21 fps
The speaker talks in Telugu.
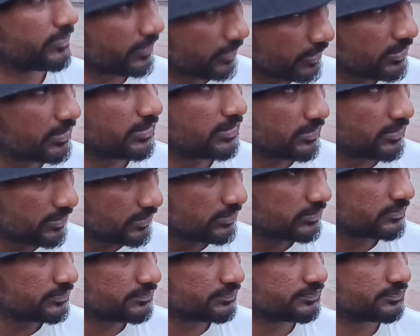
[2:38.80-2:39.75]

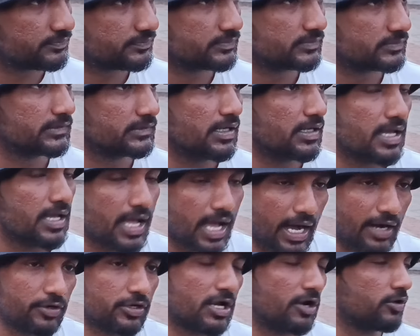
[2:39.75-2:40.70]

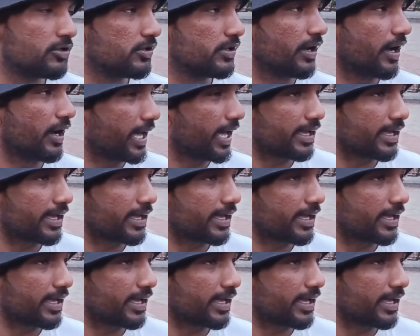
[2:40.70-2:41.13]
అవునవును